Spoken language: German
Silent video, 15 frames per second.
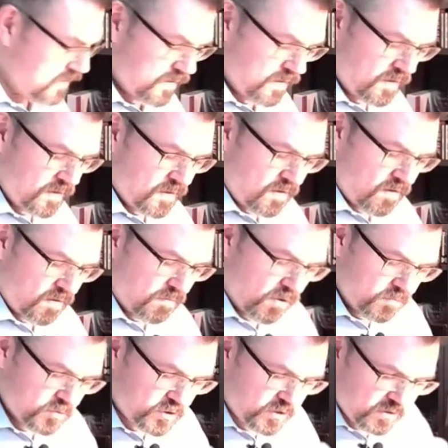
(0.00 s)
ja, haben wir
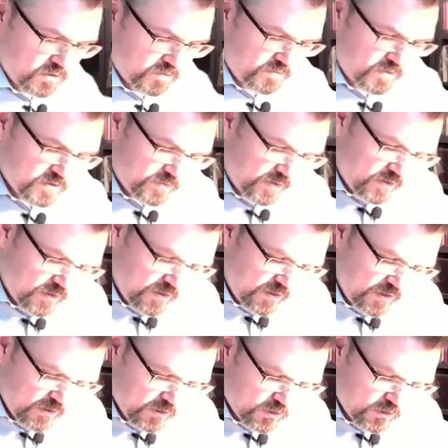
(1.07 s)
umgeschalten auf die zweite Linie, dann